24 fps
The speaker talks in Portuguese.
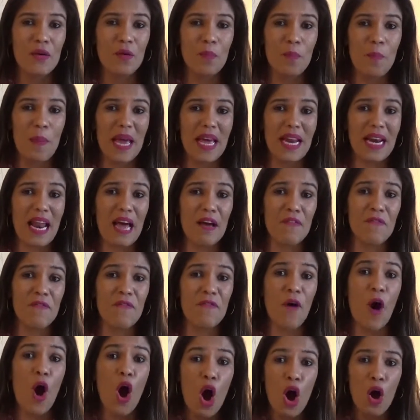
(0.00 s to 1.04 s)
pela
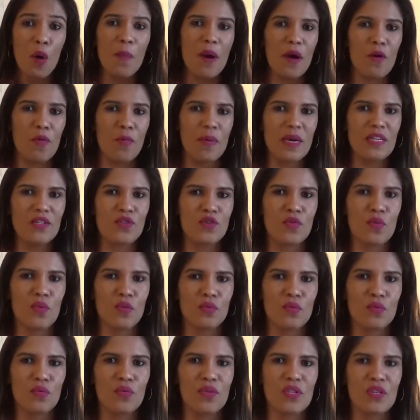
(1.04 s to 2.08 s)
forma como eles
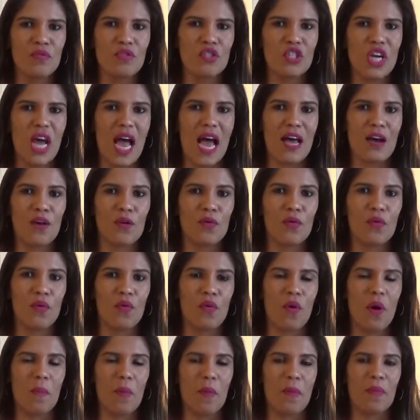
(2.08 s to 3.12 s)
conduzem o diálogo
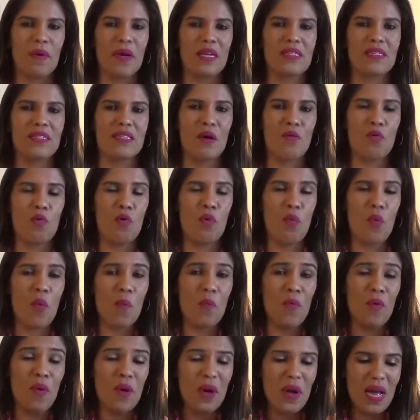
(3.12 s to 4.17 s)
com a população,
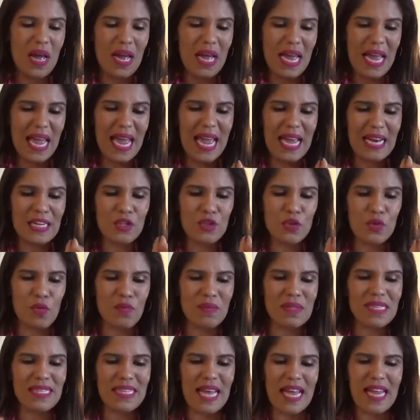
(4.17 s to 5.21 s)
como eles
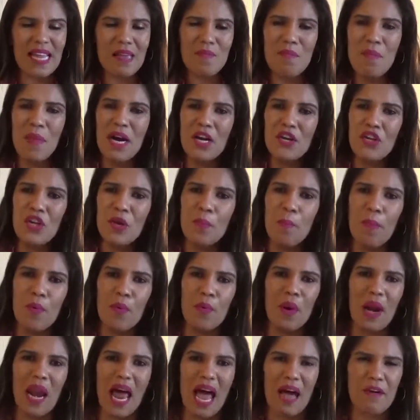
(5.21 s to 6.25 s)
conseguem
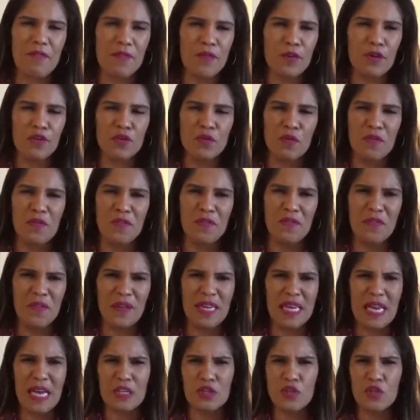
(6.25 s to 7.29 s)
manipular
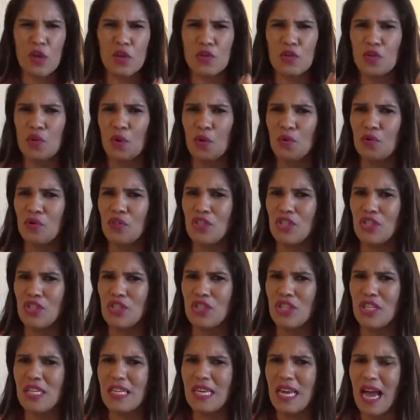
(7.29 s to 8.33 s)
filosofia,
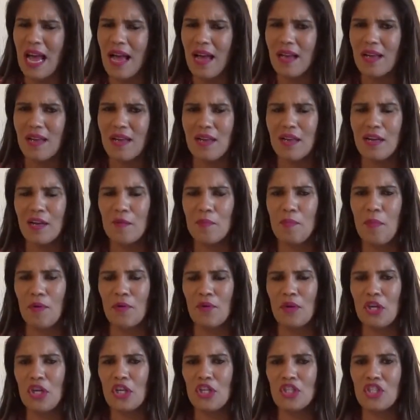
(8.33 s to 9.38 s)
sociologia,
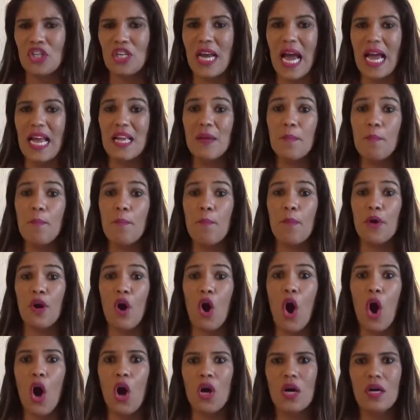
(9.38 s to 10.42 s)
política em
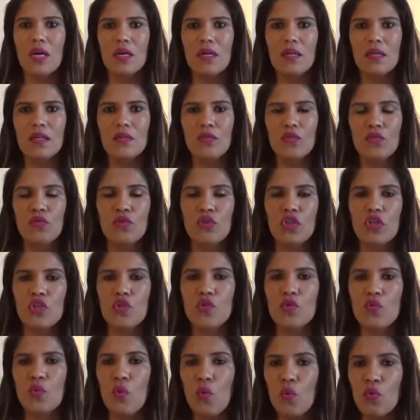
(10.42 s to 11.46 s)
pró do
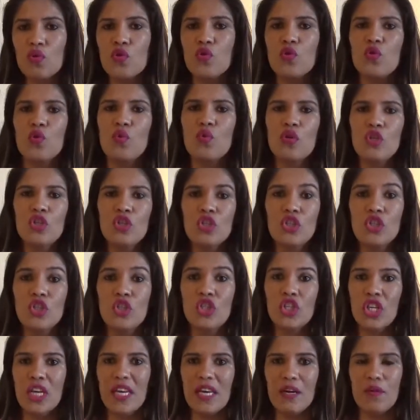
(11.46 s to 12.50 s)
discurso
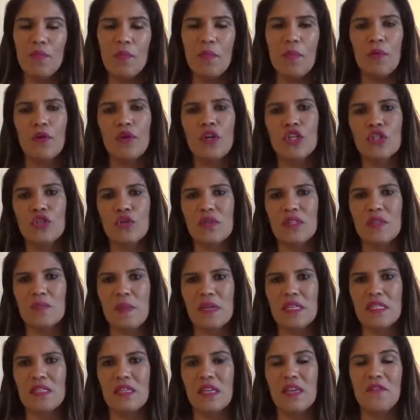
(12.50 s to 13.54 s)
de um político
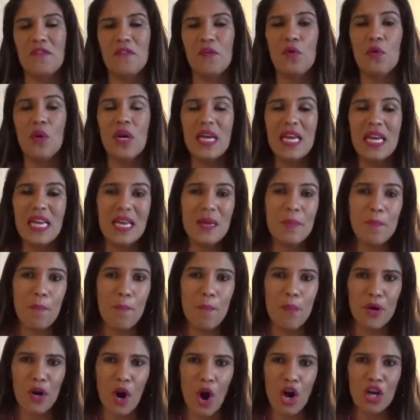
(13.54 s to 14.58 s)
específico em
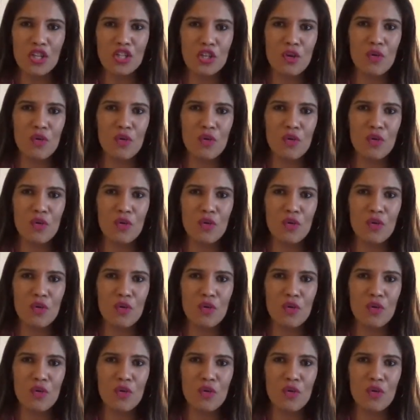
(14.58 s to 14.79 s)
prol de